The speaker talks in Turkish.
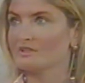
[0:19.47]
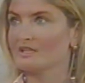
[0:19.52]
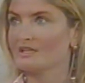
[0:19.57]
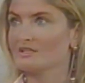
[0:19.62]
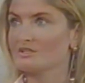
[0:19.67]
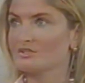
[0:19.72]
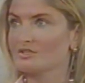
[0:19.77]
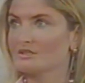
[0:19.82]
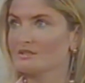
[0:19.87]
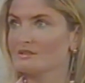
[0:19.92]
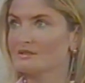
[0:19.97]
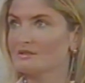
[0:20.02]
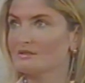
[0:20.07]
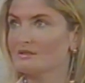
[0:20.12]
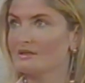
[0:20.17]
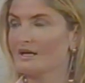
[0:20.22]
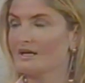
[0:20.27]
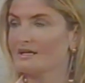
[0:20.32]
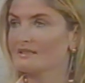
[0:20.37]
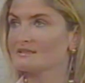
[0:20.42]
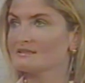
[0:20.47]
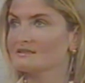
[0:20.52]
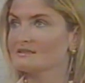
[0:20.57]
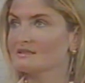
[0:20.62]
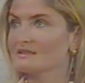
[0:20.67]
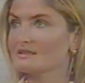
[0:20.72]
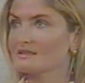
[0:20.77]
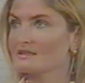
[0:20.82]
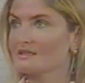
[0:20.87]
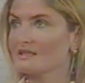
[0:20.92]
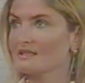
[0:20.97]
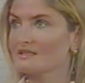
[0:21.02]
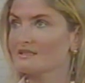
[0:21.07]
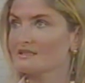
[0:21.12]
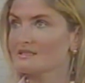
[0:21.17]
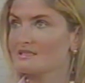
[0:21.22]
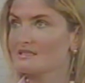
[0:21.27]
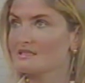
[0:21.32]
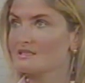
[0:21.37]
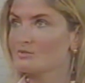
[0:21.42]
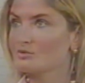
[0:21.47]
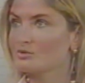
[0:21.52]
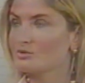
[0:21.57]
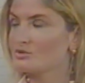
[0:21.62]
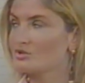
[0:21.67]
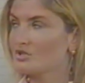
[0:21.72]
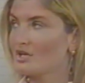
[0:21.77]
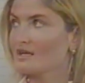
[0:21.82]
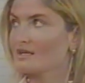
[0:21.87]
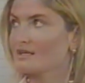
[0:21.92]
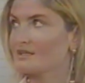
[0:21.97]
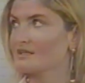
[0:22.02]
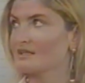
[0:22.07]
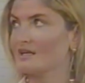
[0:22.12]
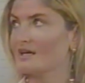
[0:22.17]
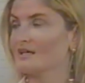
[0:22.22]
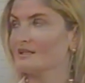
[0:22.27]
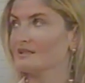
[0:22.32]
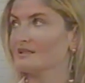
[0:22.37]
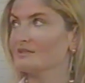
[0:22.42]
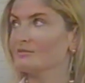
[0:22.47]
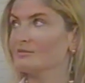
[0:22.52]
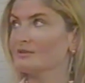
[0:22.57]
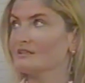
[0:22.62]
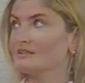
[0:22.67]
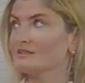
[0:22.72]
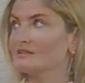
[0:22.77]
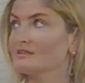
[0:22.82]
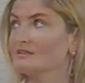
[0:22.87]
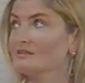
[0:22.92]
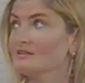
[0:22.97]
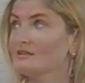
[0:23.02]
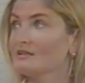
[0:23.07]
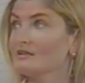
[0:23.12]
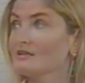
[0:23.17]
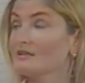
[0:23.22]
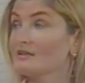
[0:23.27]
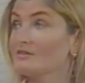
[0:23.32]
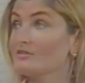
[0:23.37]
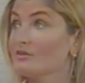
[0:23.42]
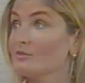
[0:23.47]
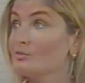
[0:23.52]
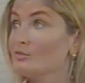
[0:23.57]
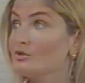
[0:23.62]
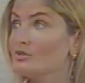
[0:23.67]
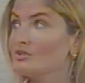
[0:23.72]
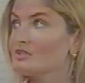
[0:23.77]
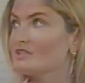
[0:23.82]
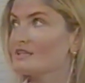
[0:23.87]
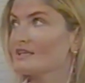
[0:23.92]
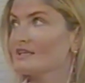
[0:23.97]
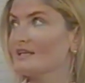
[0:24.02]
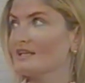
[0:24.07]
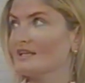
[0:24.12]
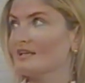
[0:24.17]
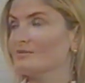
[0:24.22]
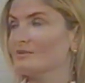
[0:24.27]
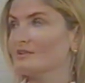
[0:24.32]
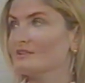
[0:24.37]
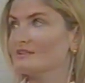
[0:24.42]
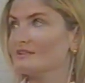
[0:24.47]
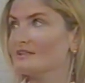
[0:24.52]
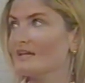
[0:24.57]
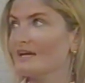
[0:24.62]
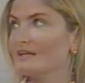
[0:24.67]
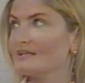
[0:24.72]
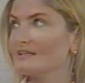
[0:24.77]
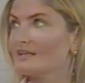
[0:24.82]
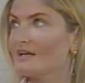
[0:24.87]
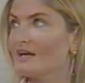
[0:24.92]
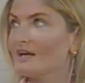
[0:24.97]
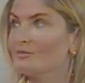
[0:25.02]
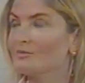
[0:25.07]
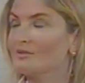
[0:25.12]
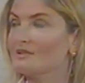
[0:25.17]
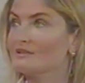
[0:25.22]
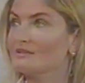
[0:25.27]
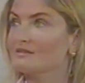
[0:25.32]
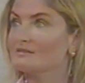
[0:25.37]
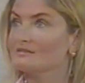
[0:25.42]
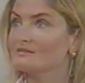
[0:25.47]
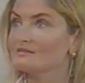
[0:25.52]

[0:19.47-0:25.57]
Drajan aslında kendisine bir uçak kiralayabilirdi ve Münih'e gelebilirdi. Yani ama